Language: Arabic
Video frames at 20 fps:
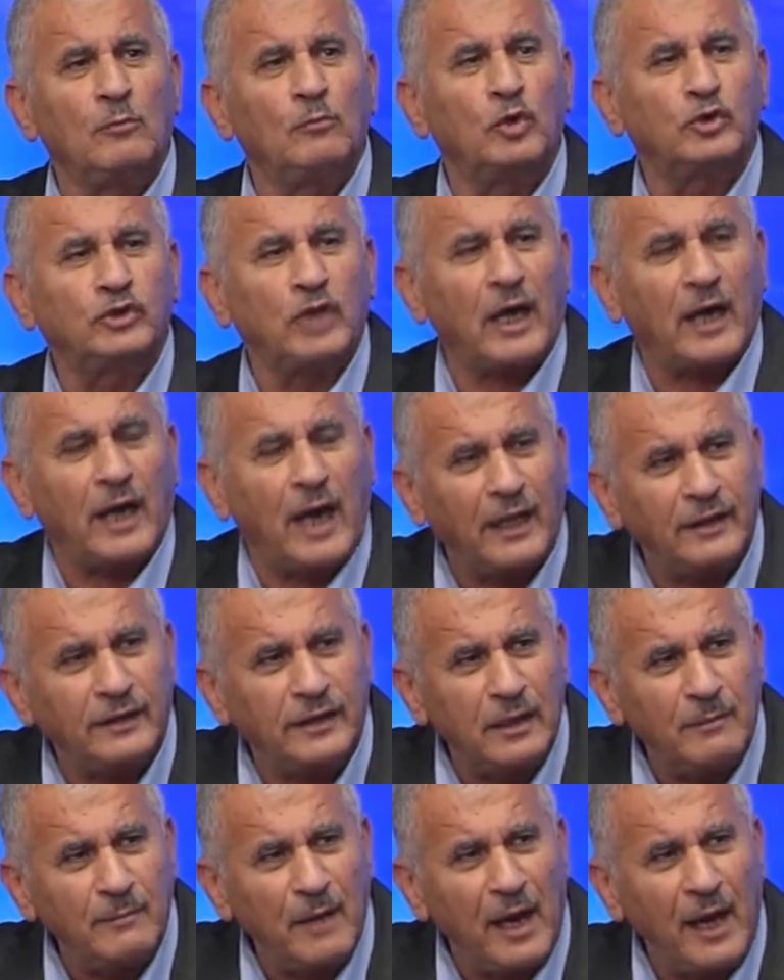
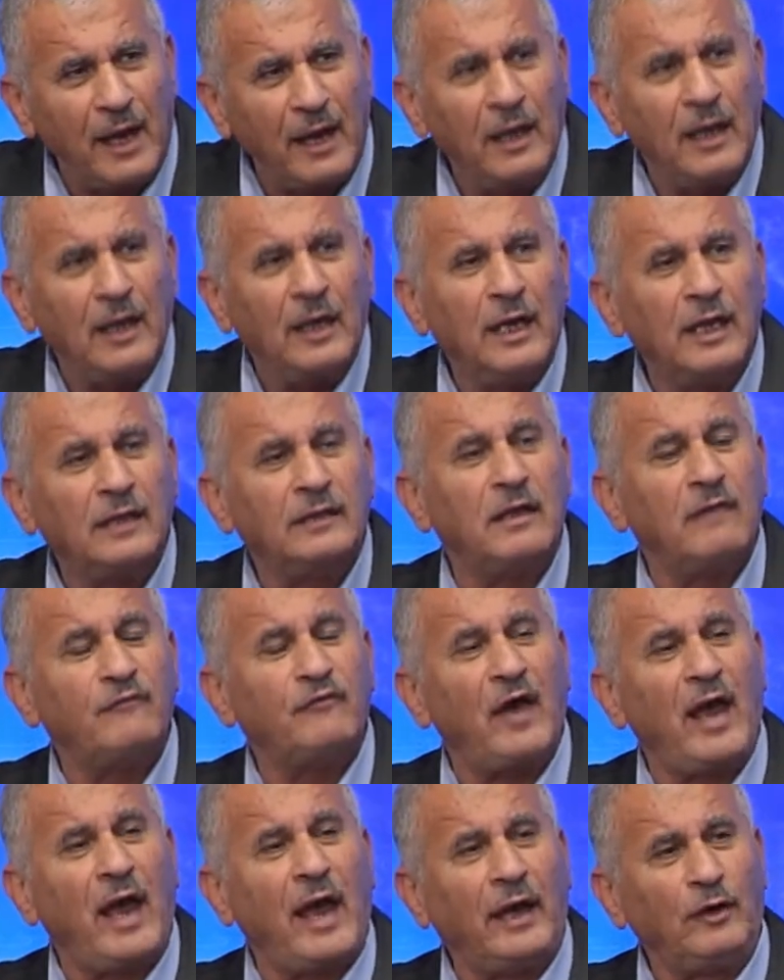متقدمة
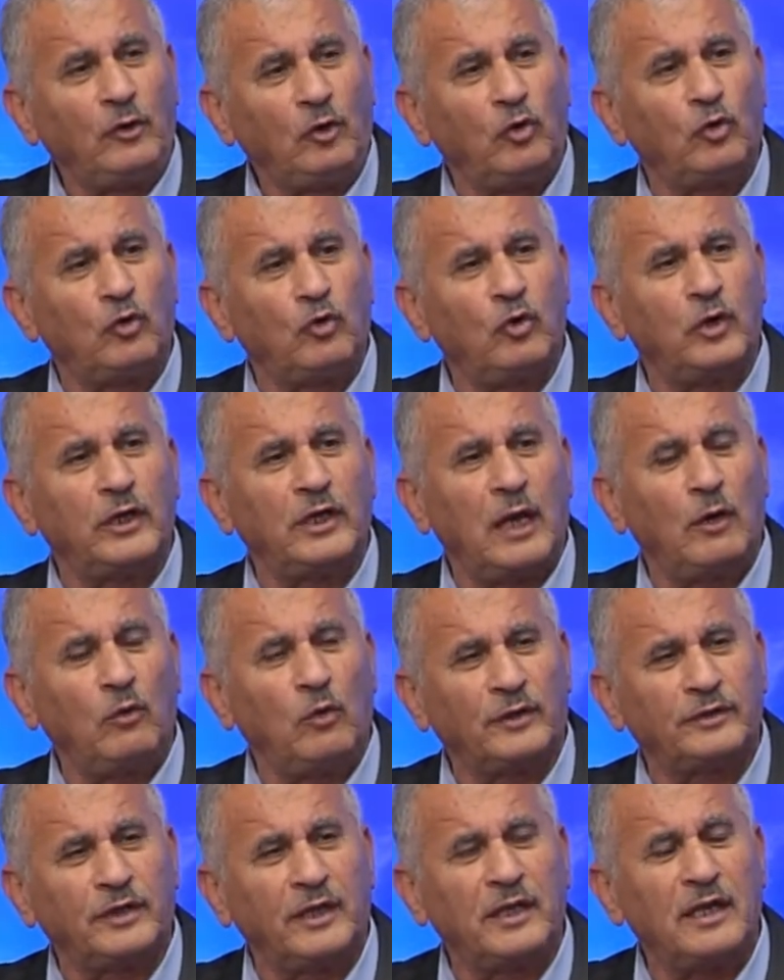للدفاع عن حقوقنا
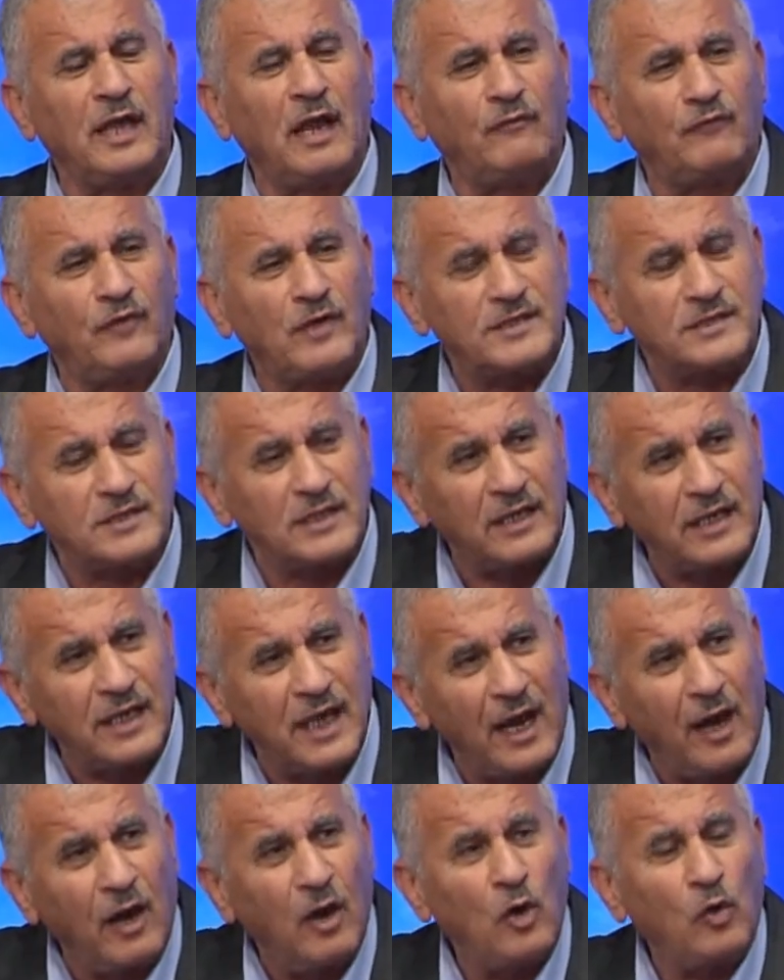الوطنية
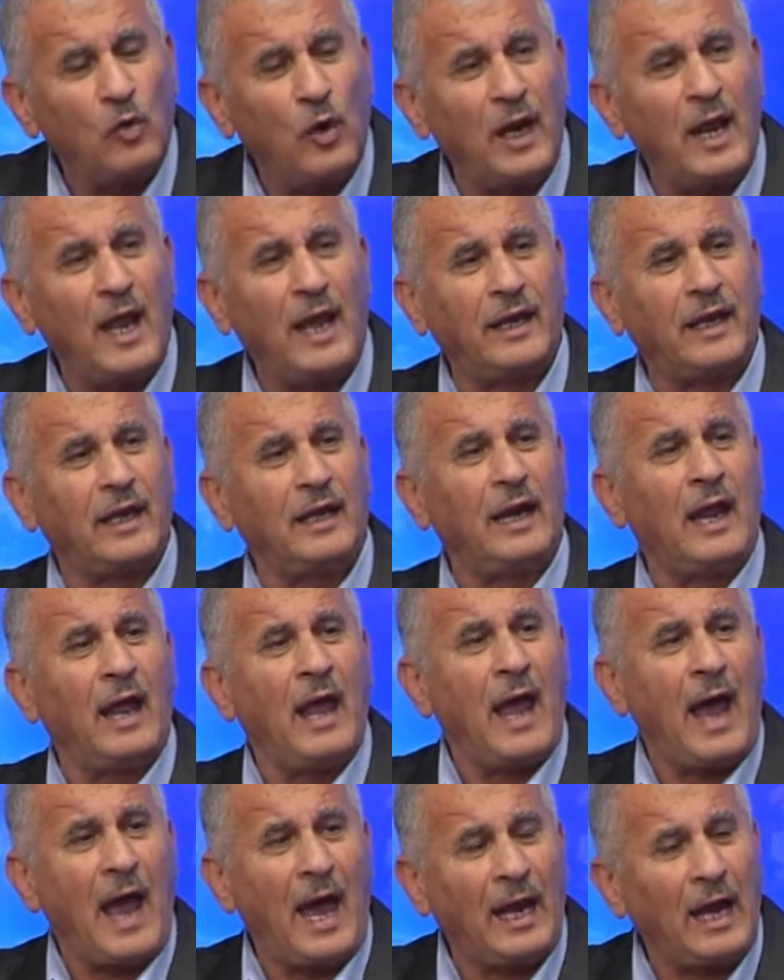الفلسطينية ولكن
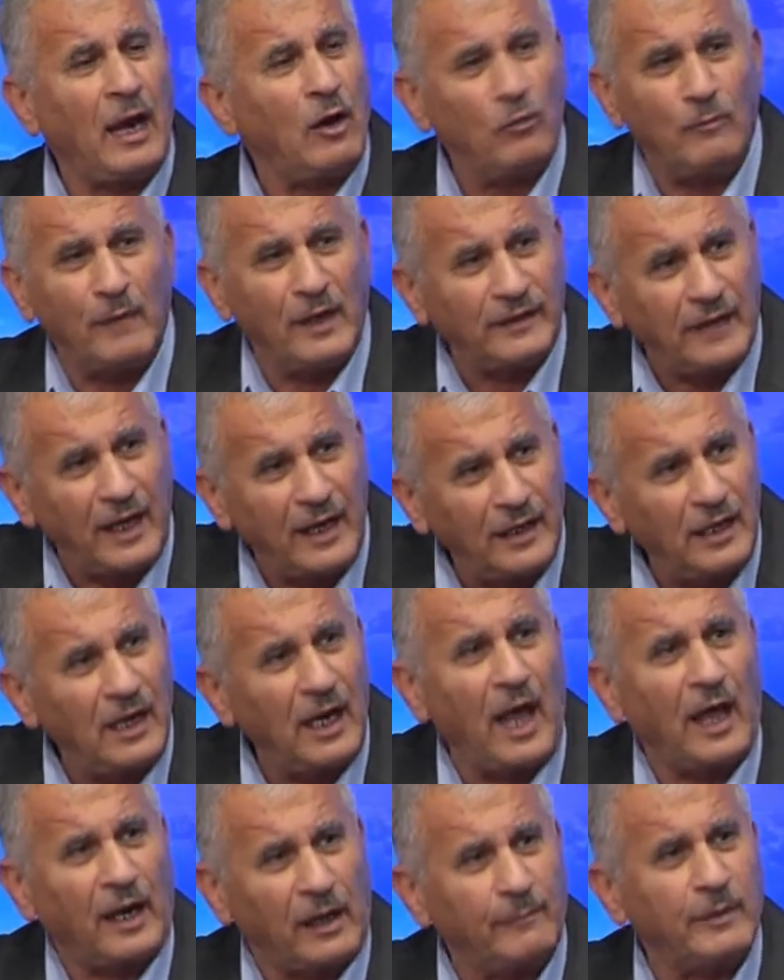على الأمتين
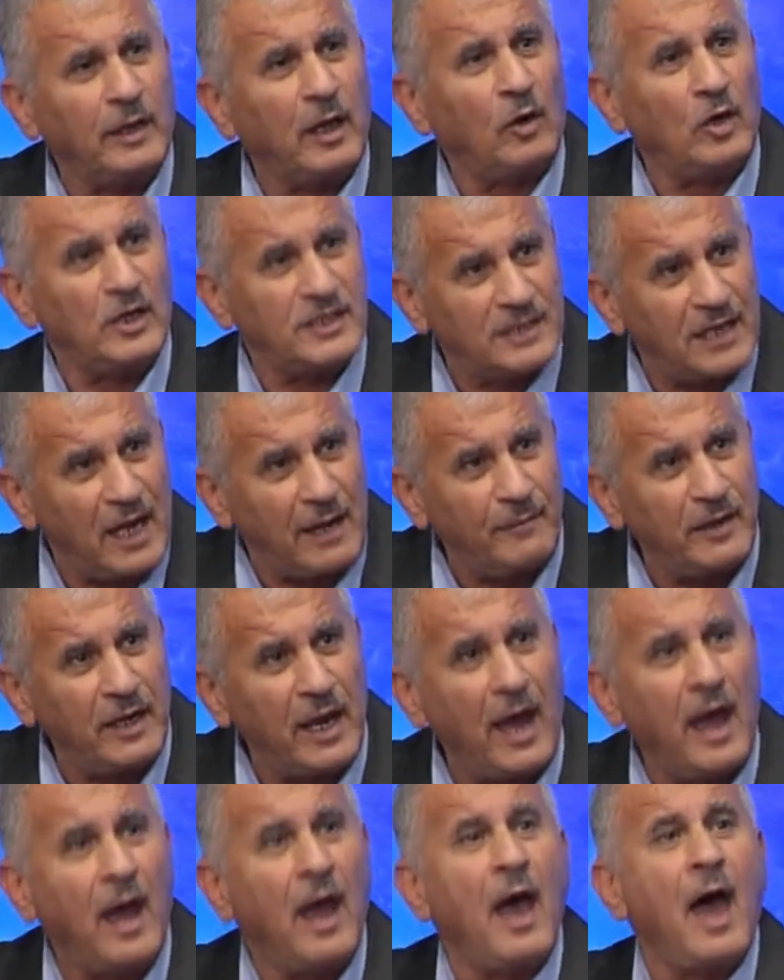العربية
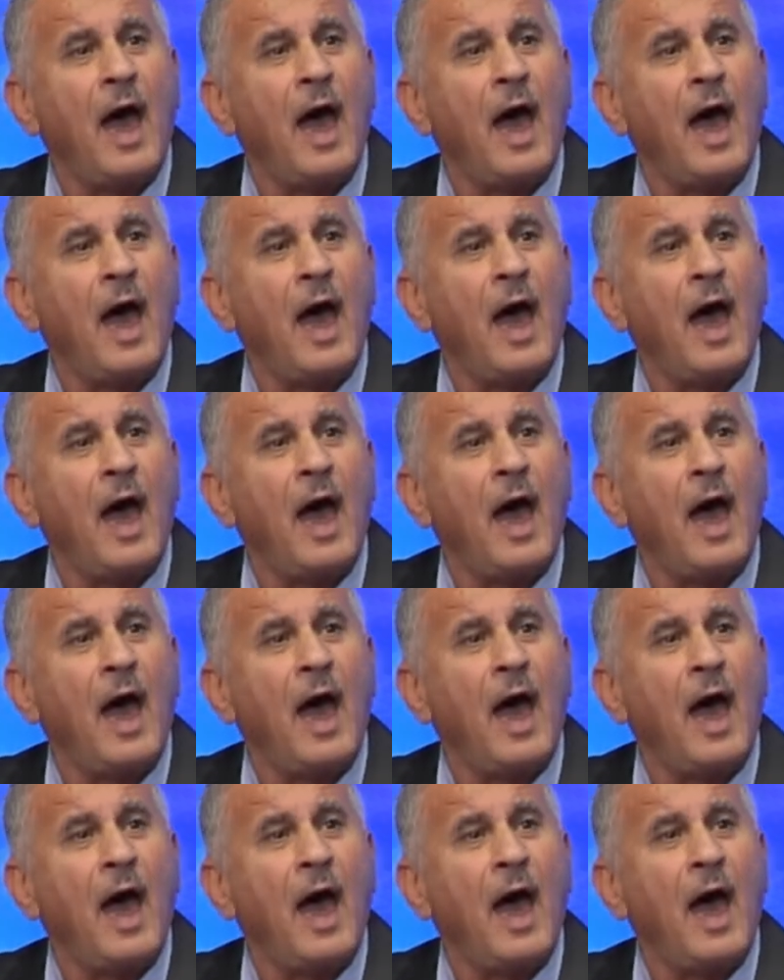والإسلامية